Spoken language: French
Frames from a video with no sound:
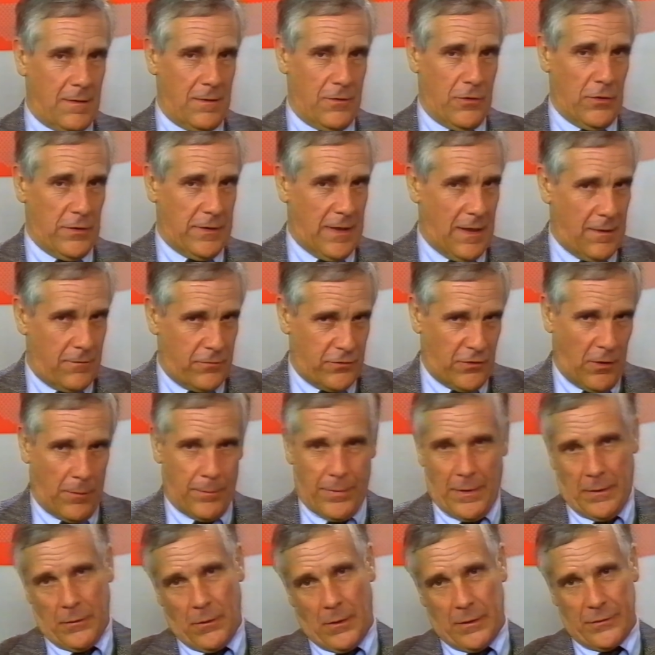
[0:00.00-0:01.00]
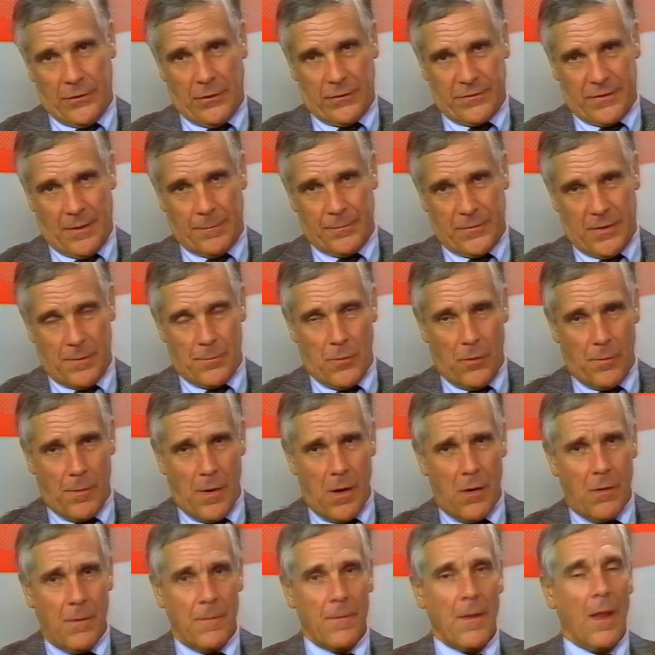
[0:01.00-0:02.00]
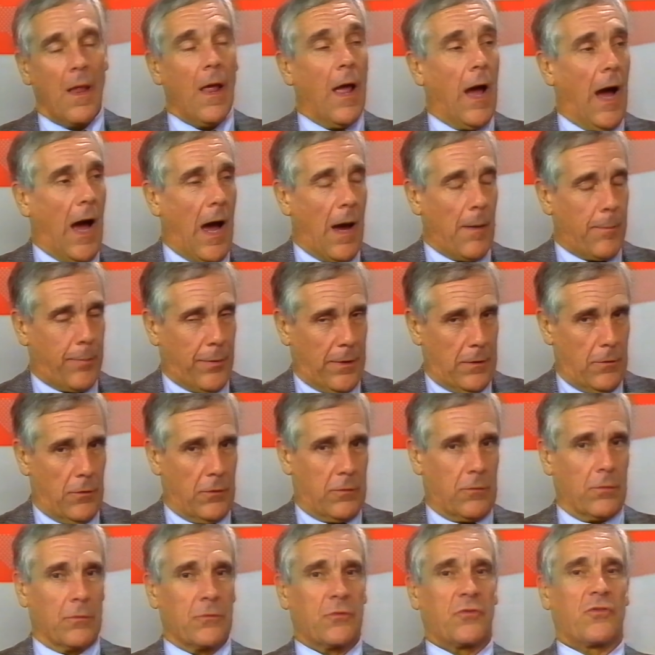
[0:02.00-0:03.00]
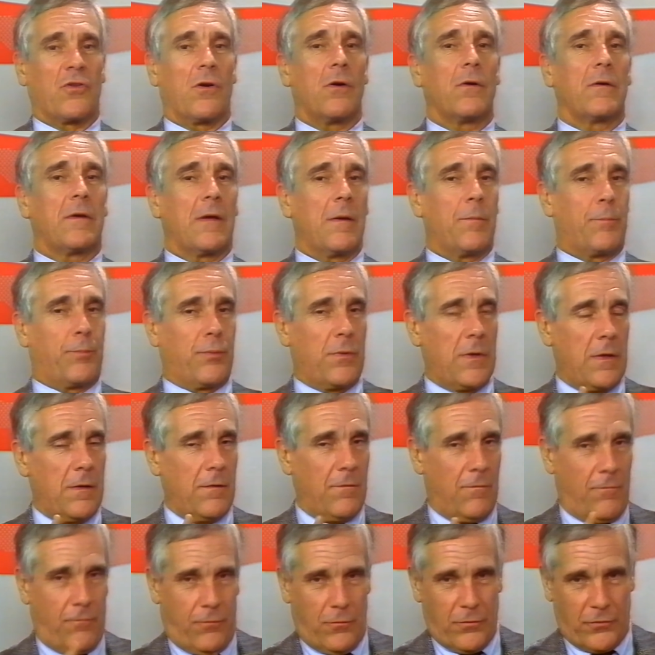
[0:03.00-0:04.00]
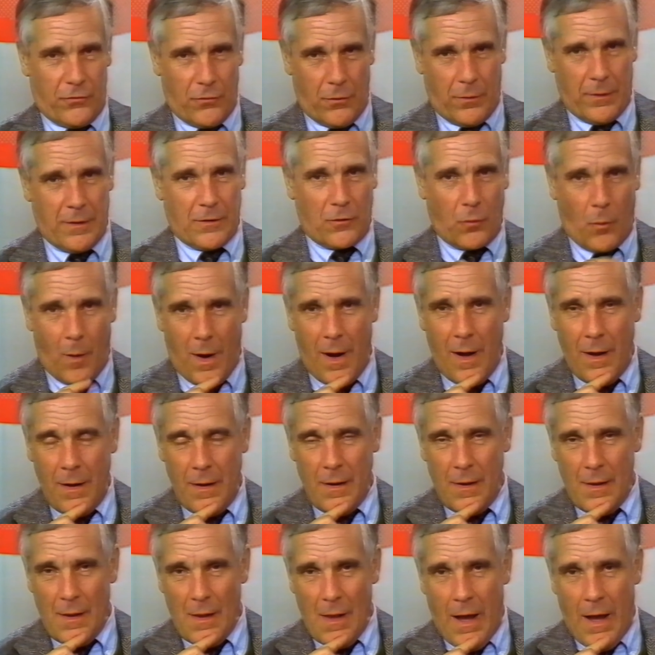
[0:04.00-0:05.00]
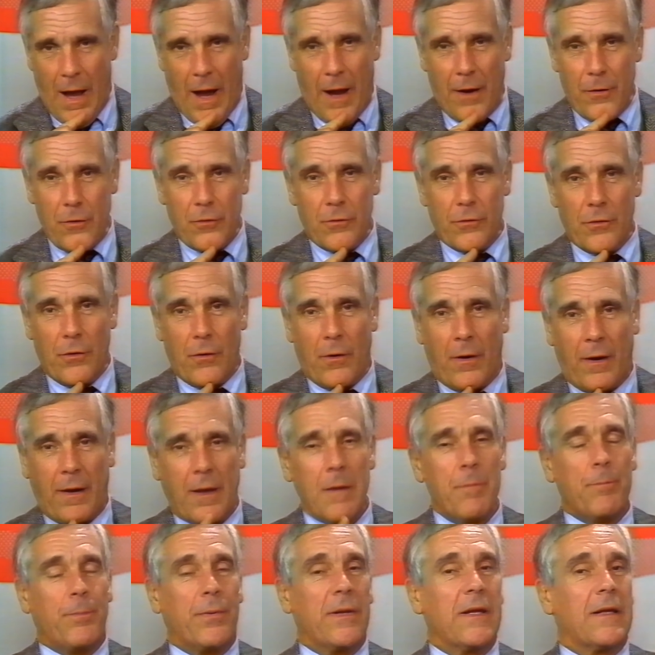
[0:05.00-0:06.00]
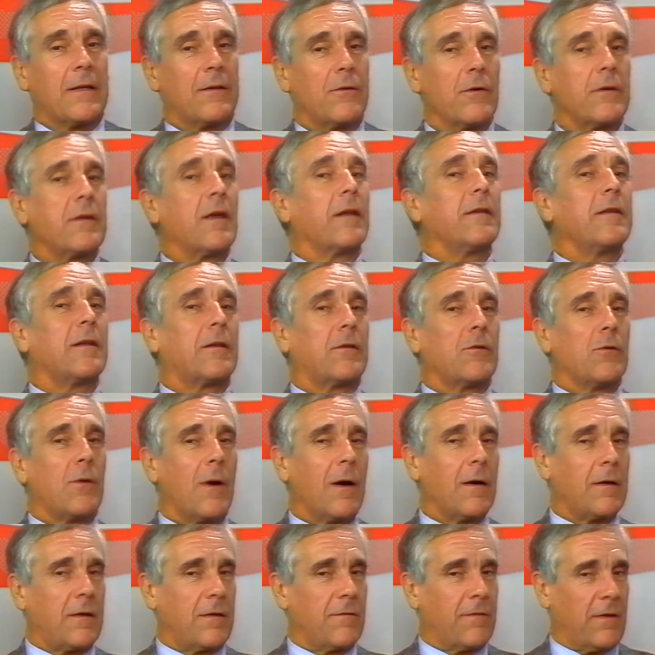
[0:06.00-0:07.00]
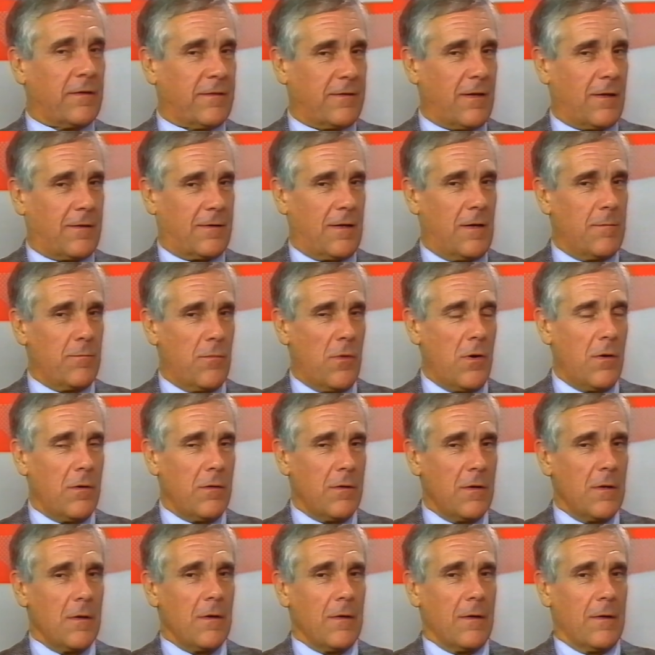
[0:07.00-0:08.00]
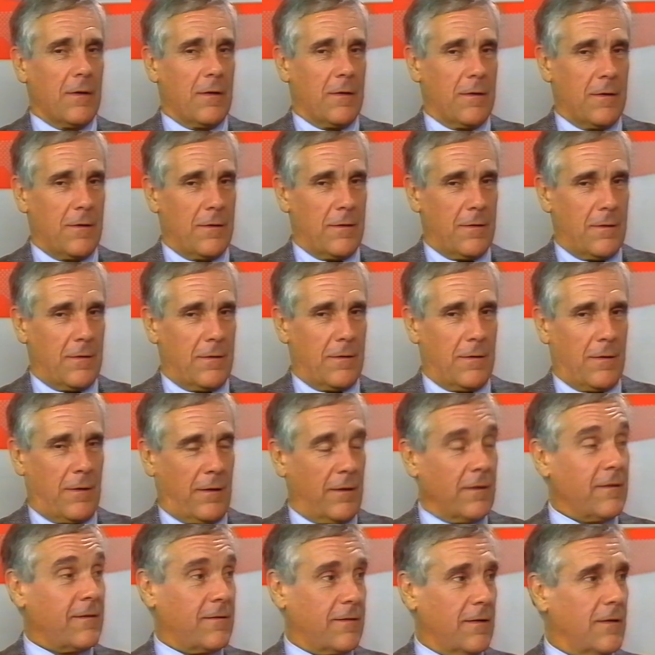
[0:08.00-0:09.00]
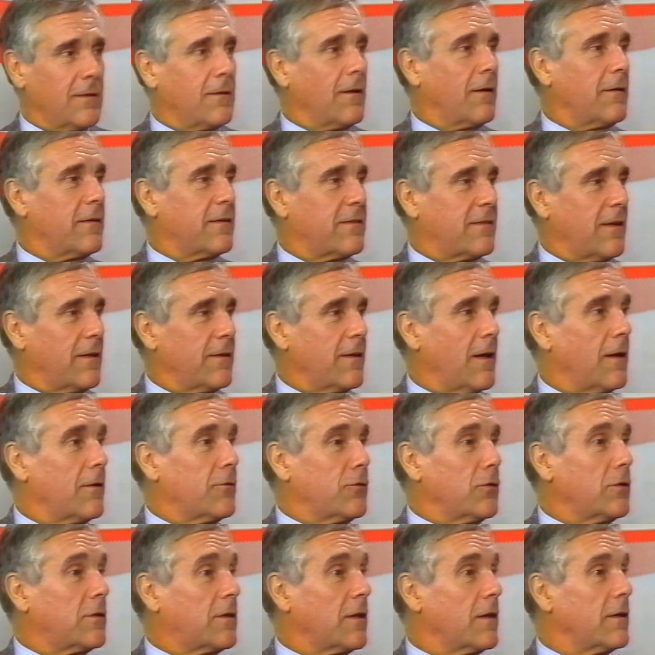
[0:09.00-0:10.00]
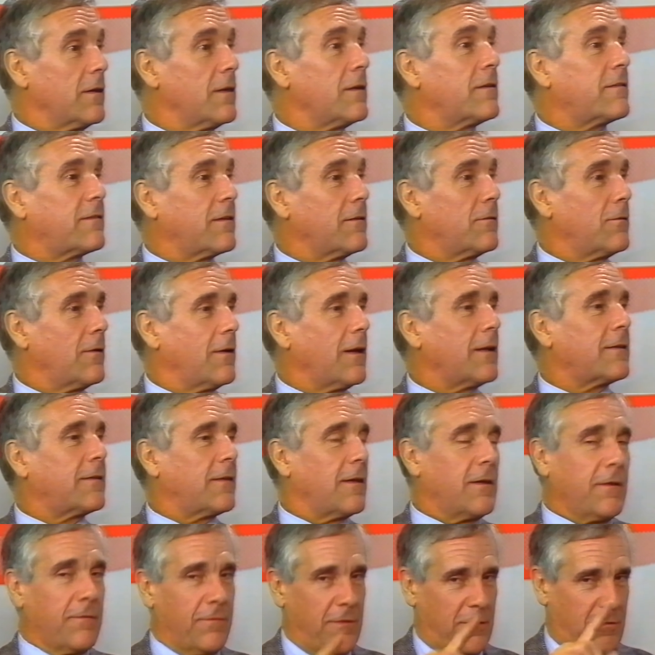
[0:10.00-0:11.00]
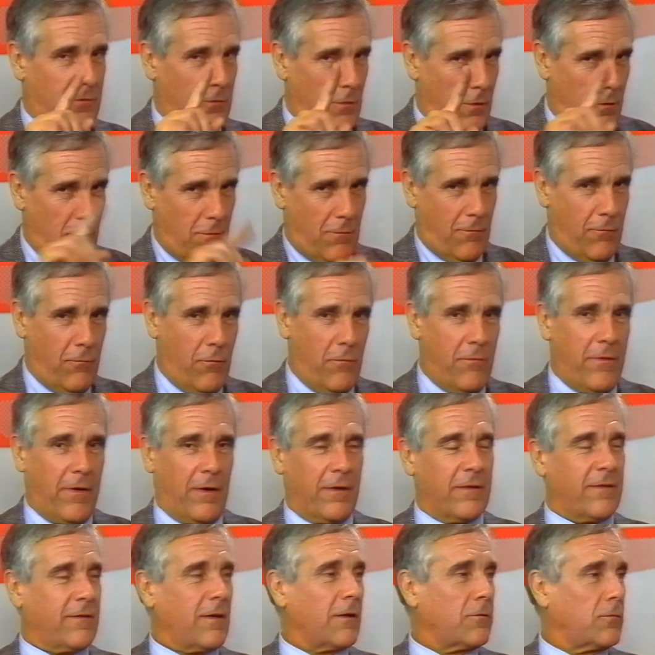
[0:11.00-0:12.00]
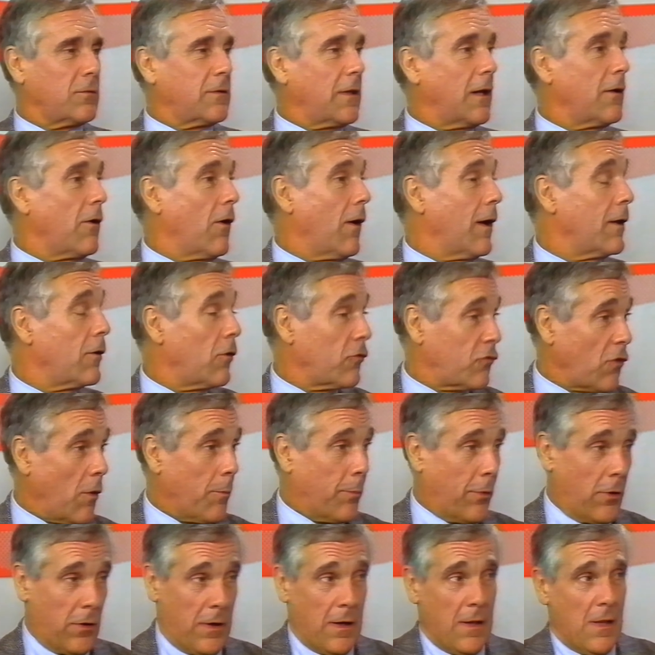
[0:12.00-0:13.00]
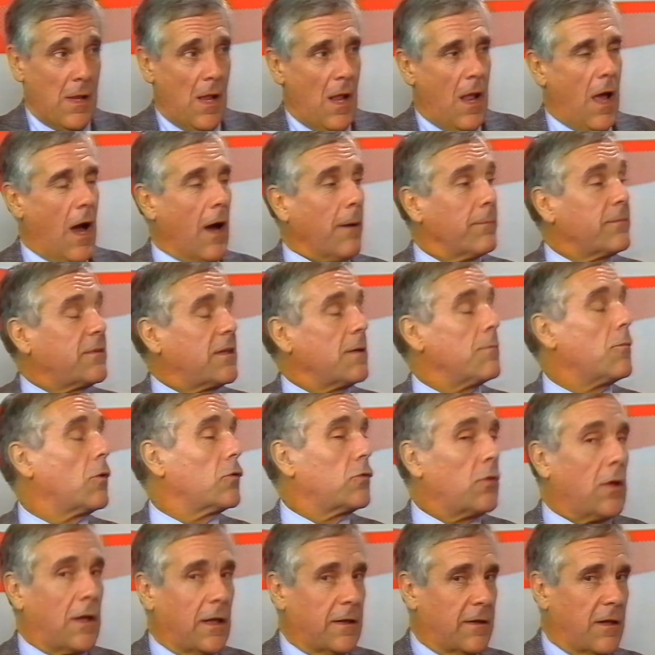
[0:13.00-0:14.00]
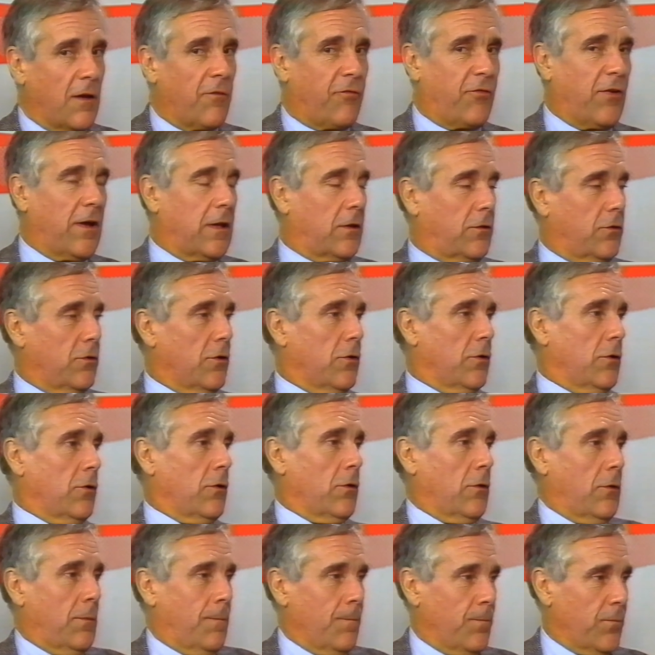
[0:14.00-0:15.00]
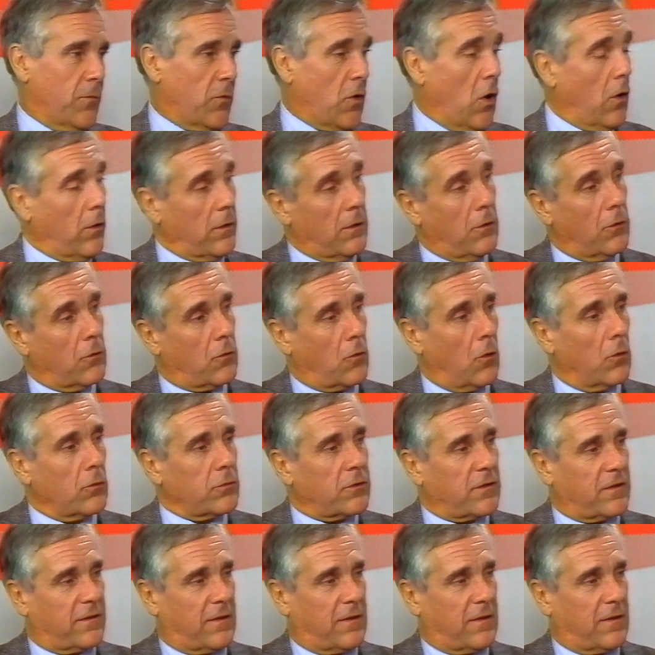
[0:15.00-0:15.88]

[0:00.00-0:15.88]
Lionel vous en parlera dans un petit moment, après le compte Chang. Et puis, vous aurez droit à une réplique de Yannick Noah qui va certainement Restez euh, rester dans les annales du tennis et de la télévision. Vous verrez ça tout à l'heure. Alors Jean-Paul, un petit mot de la défaite d'Henri Lecomte.